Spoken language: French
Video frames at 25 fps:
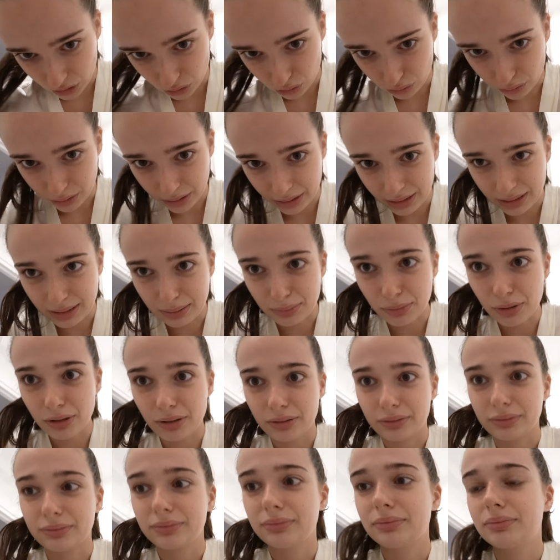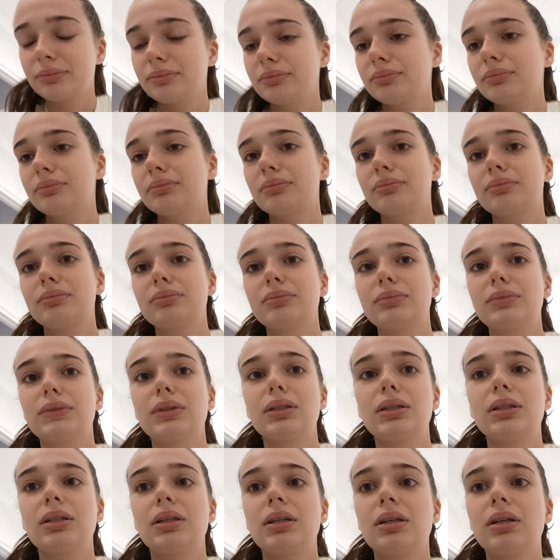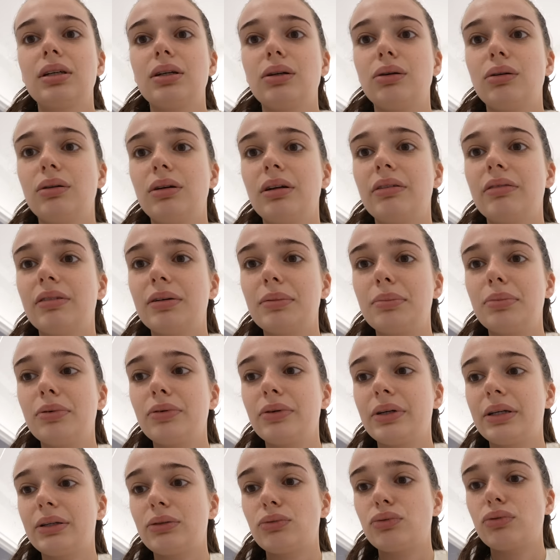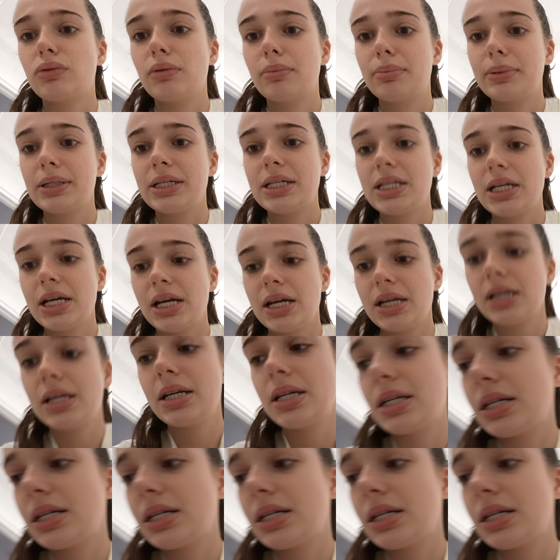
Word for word: Je crois que c'est mort. Hein. Le lavabo est trop petit.